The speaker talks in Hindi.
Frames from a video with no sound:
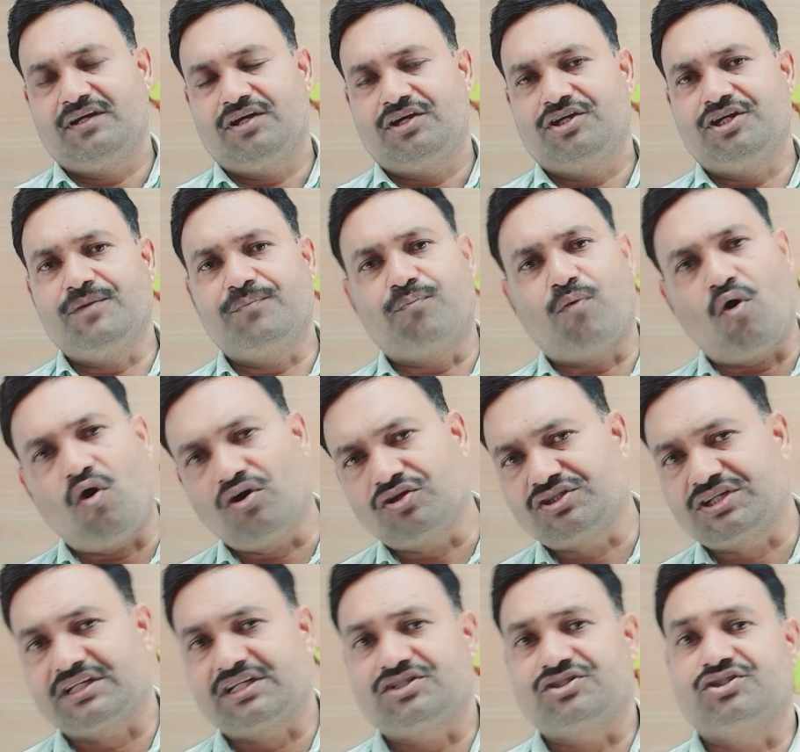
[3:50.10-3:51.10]
ये बहुत
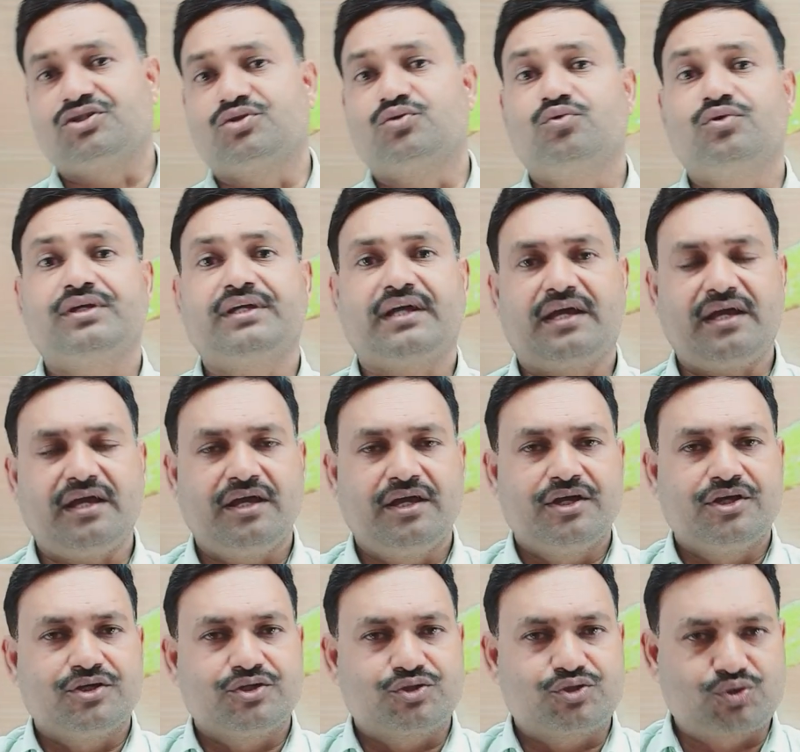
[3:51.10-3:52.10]
ज़्यादा ज़रूरी है
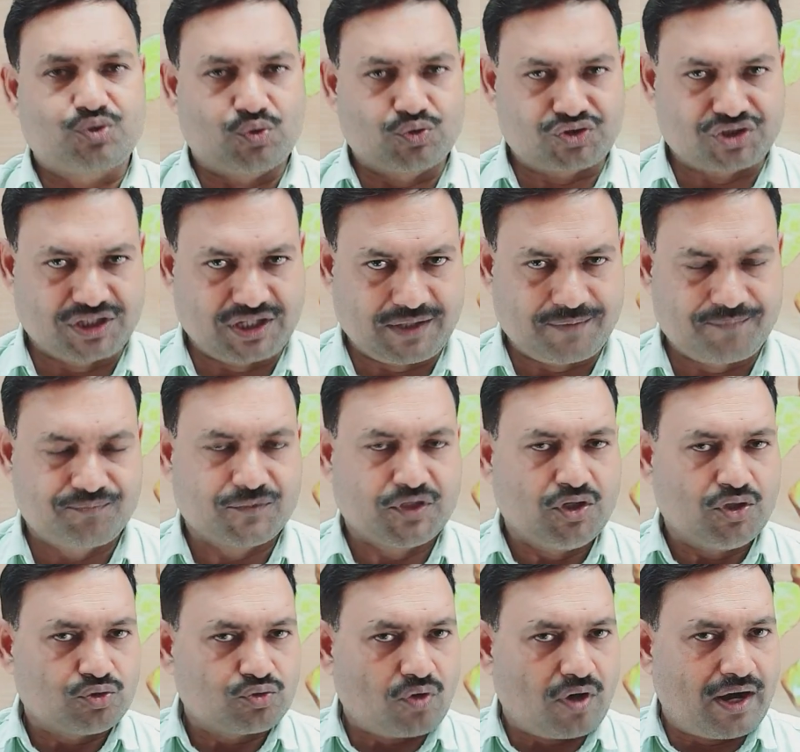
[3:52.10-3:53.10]
सोचना
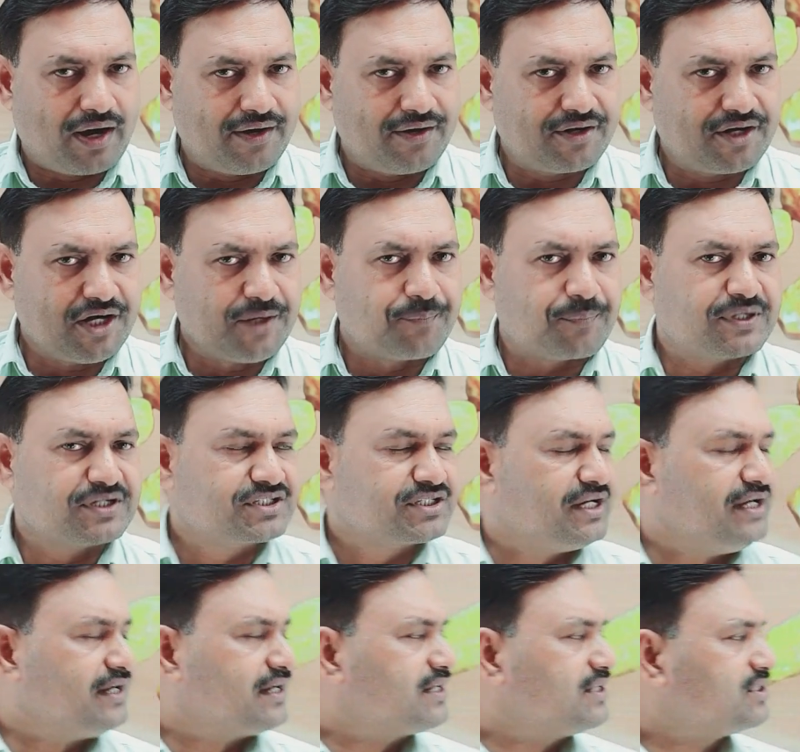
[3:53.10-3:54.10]
तो हंड्रेड
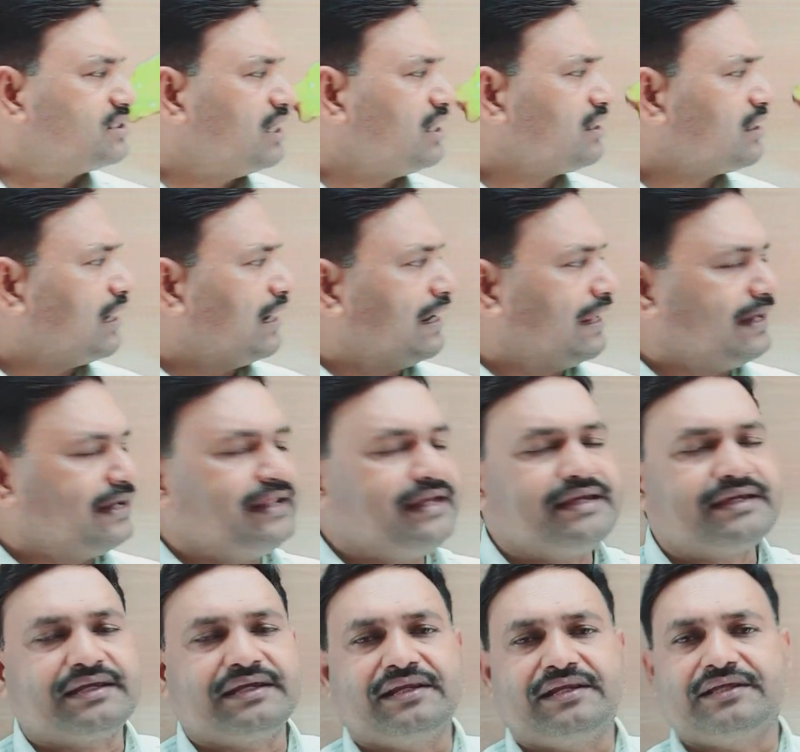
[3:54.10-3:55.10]
परसेंट रिजल्ट
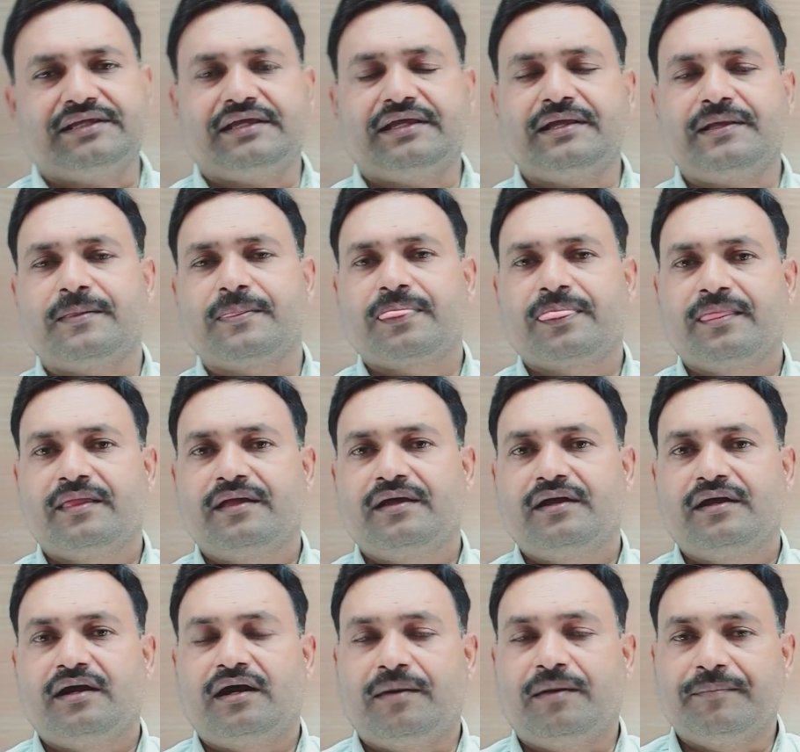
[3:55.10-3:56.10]
लेने के लिए
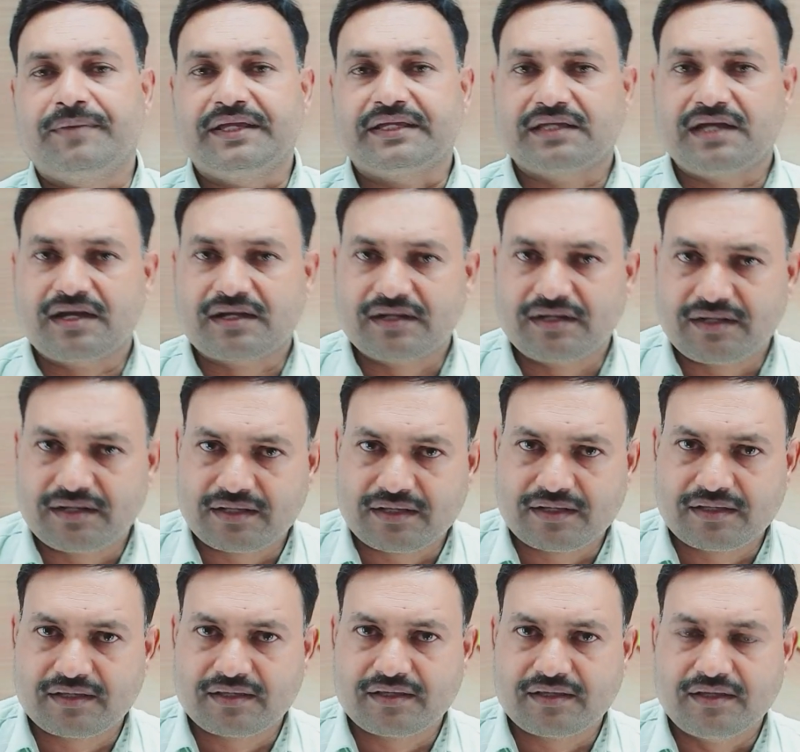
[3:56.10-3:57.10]
हमें क्या करना
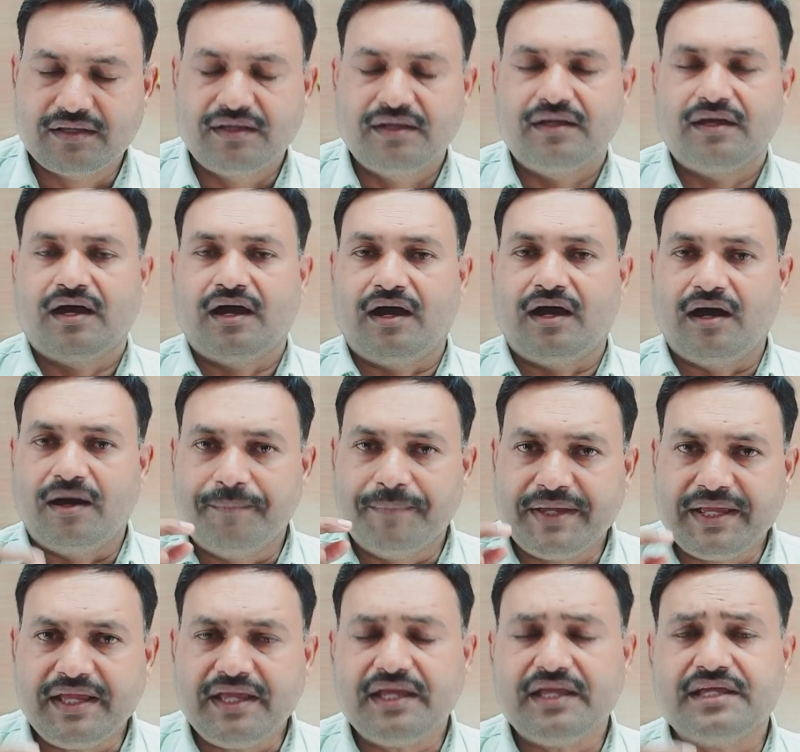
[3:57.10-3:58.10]
है
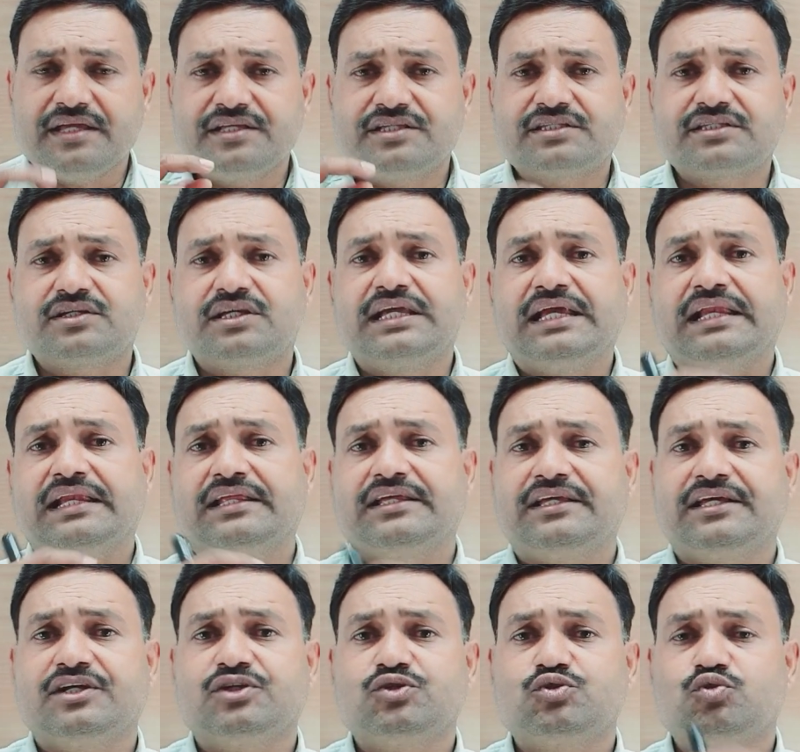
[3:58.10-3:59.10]
हमें इसके
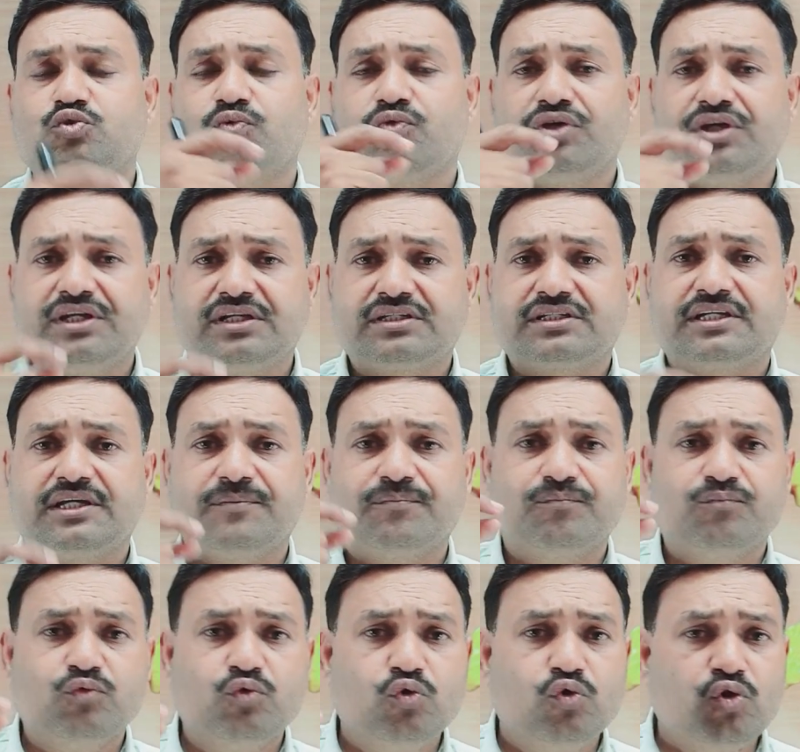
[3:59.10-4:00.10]
लिए जो इसके
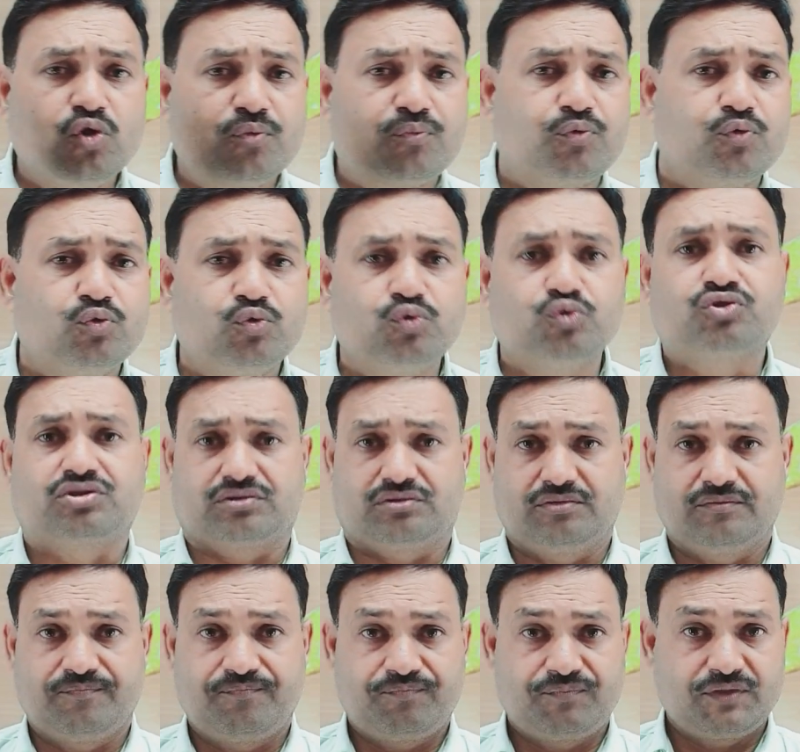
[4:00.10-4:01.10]
मूलभूत
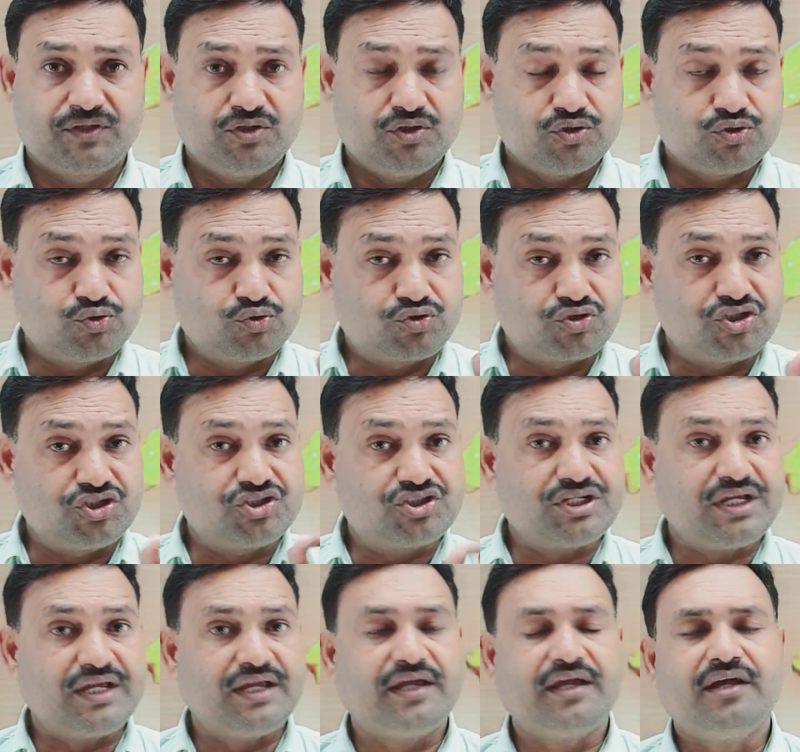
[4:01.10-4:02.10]
जो
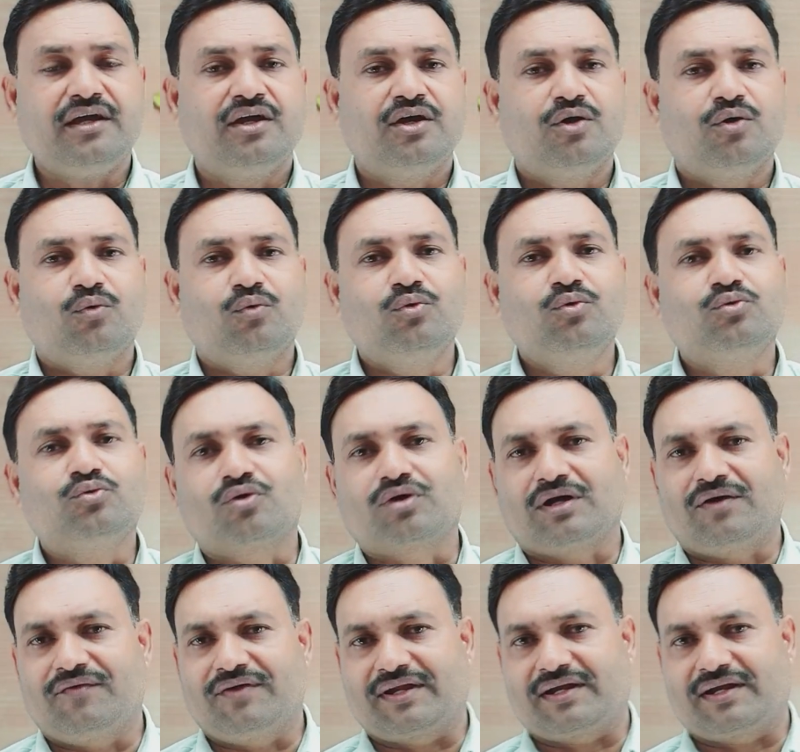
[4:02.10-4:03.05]
चीज़ें हैं उनको कवर